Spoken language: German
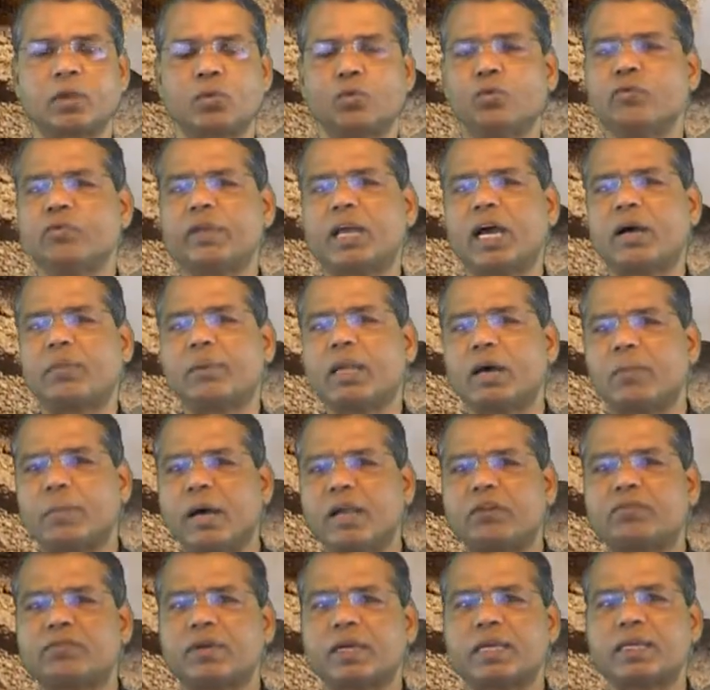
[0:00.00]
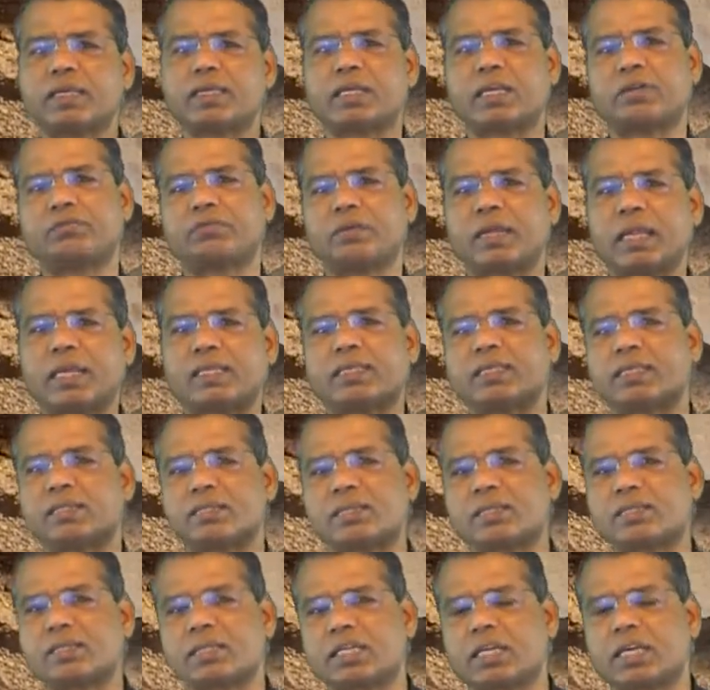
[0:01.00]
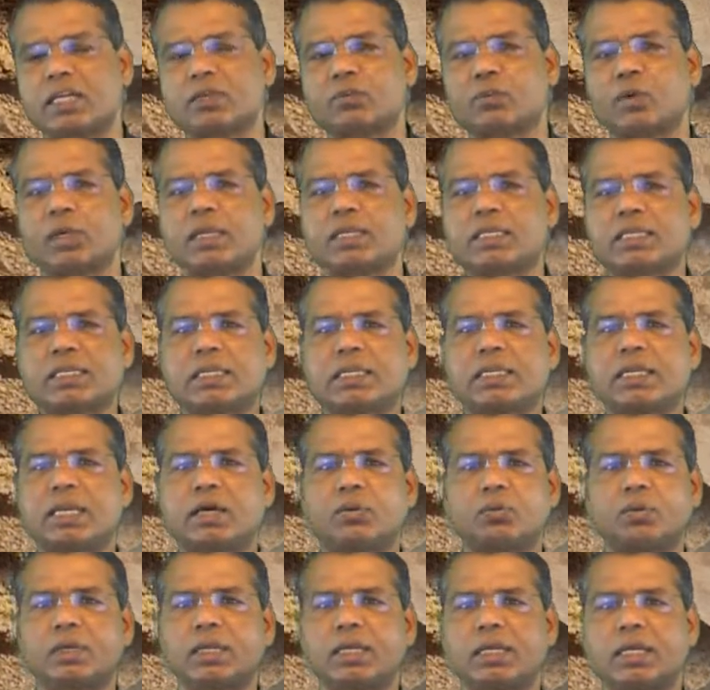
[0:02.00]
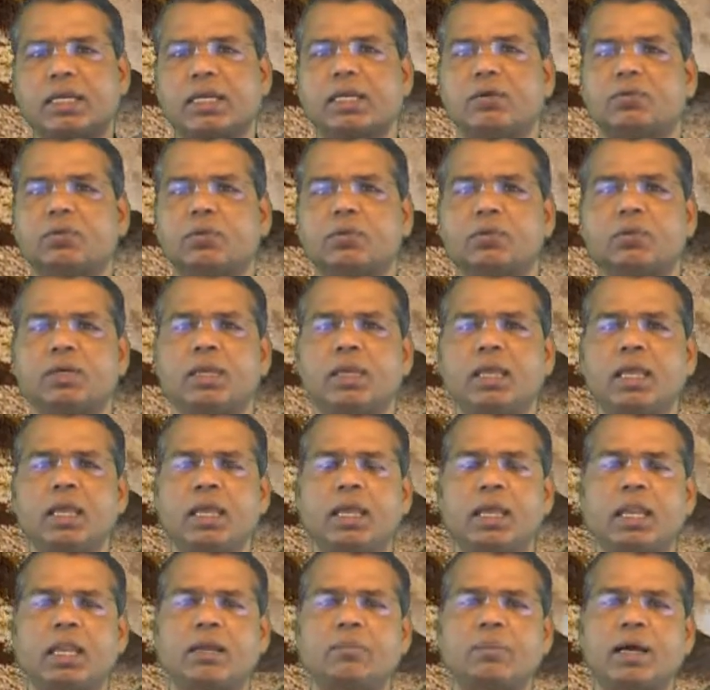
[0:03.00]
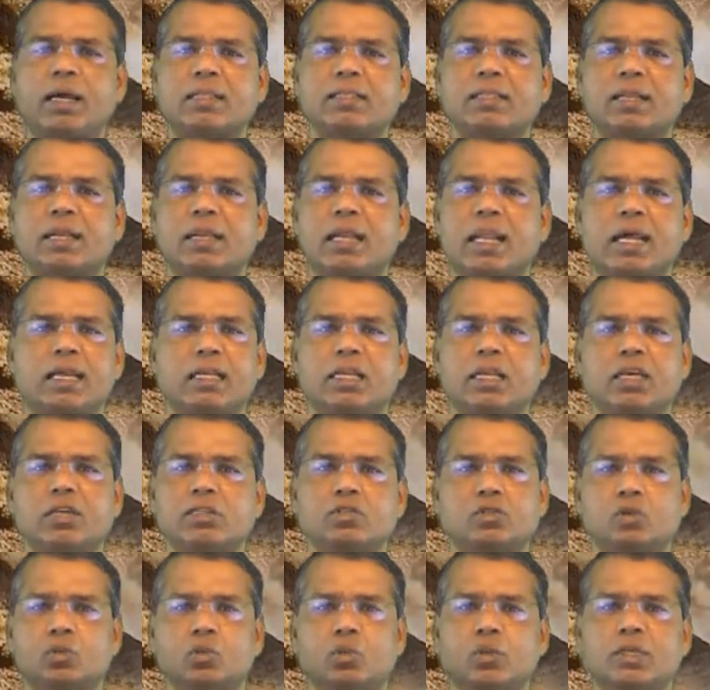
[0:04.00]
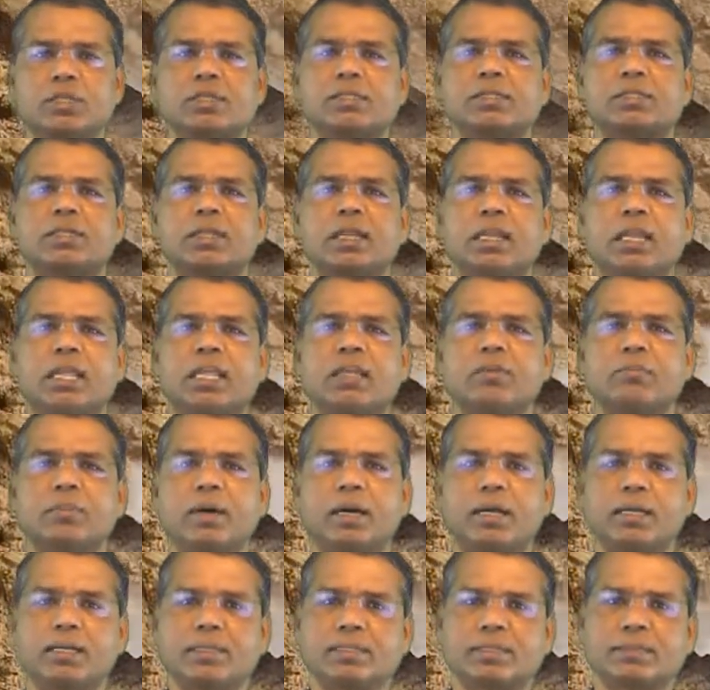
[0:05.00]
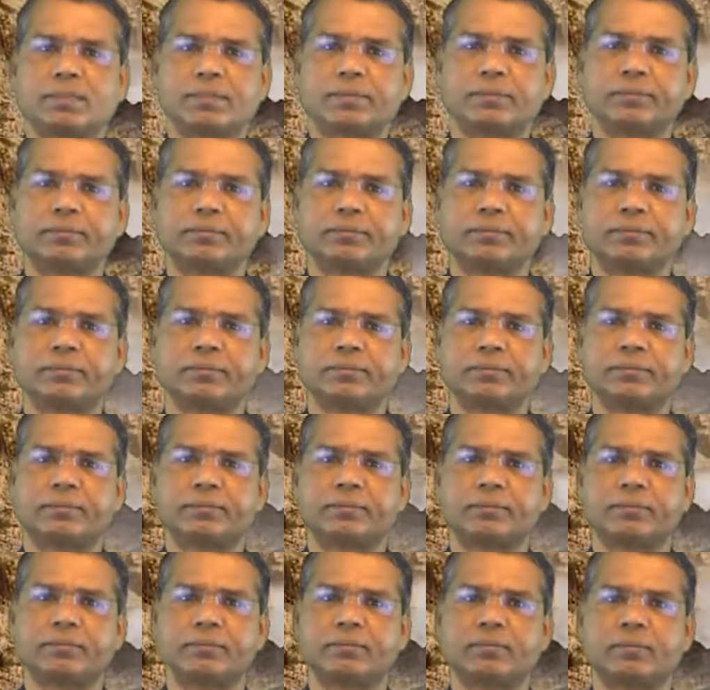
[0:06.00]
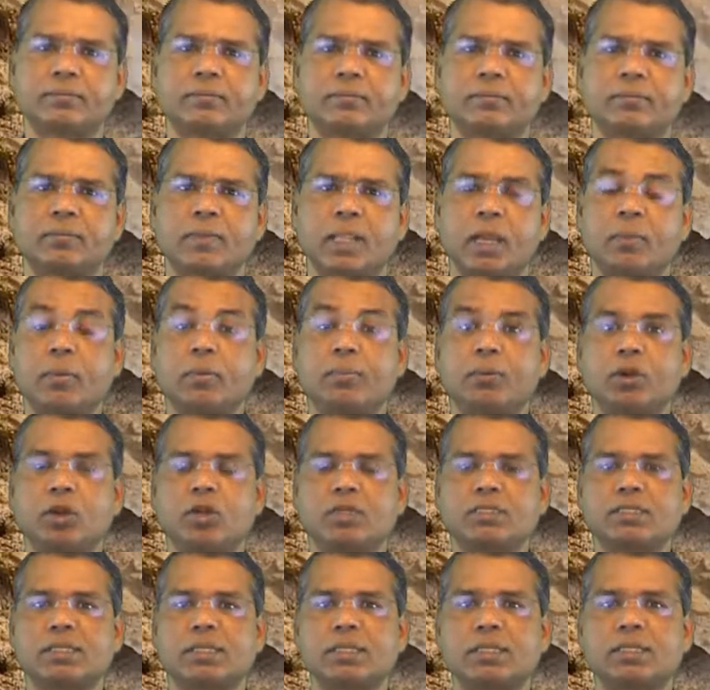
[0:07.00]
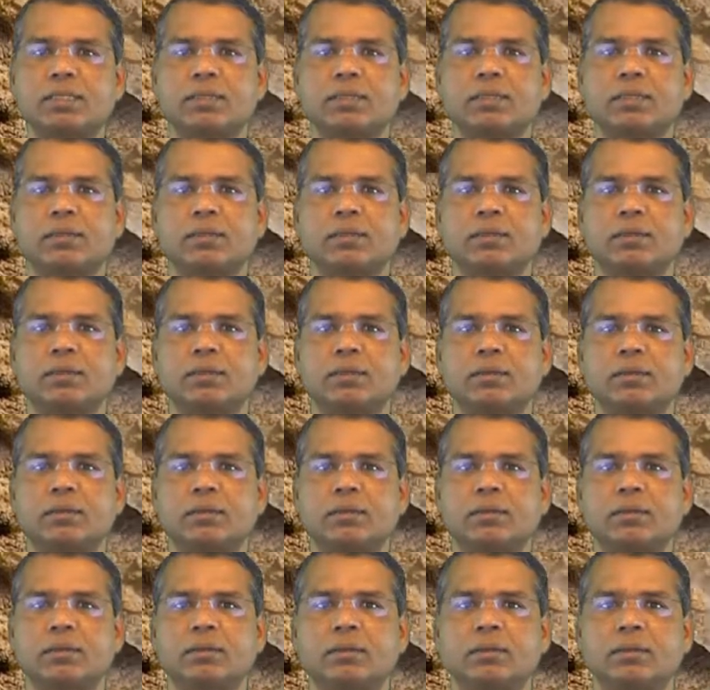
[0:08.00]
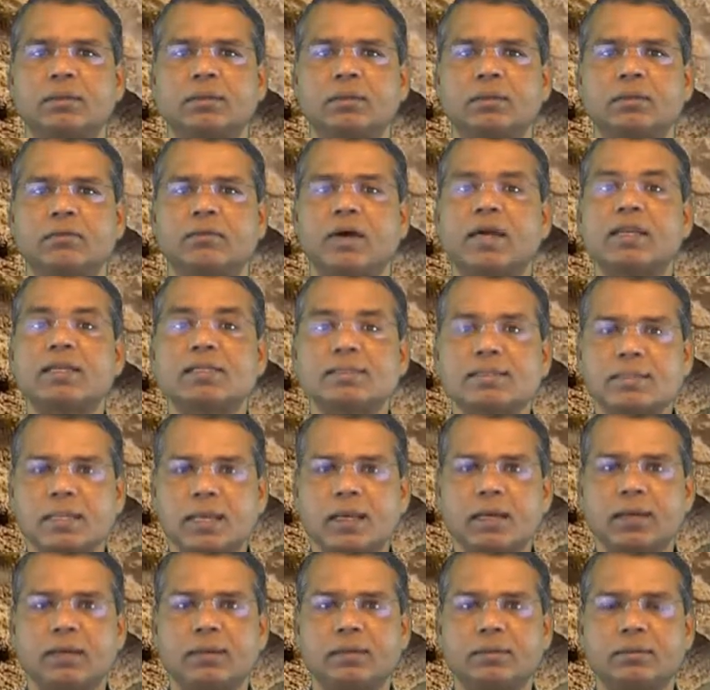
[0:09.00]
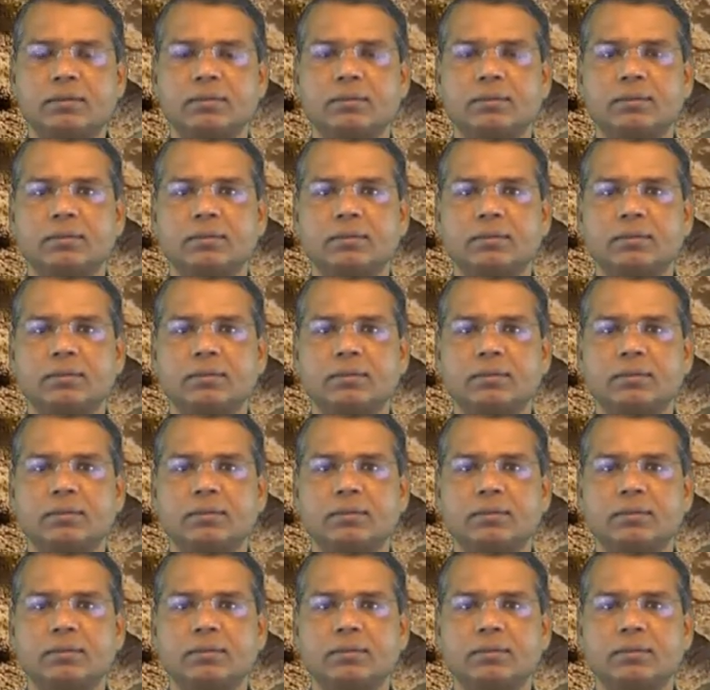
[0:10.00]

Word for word: Und wir haben am Anfang gedacht, vielleicht ist es irgendwo in China oder irgendwo in einem anderen Land, zu uns niemals. Aber plötzlich war es da.